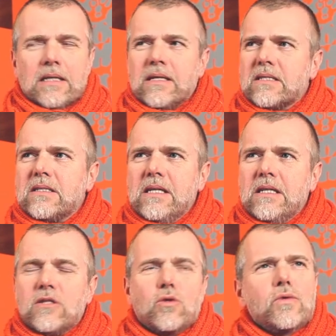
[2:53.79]
dass sie
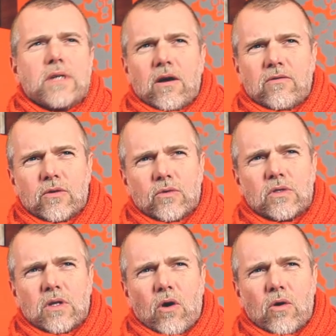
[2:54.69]
die Zusage von
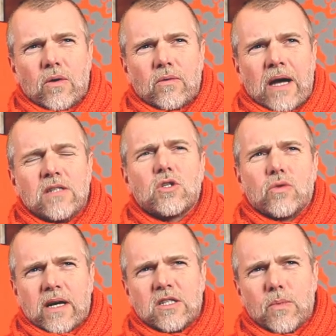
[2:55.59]
uns auch eins
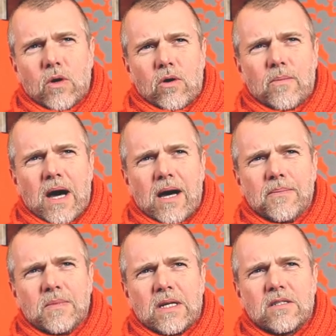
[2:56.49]
zu eins bekommen
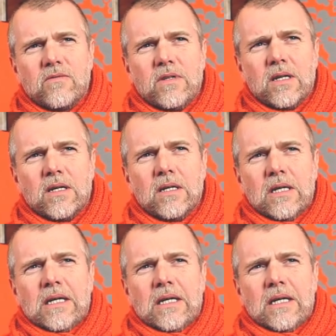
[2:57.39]
haben, dass wir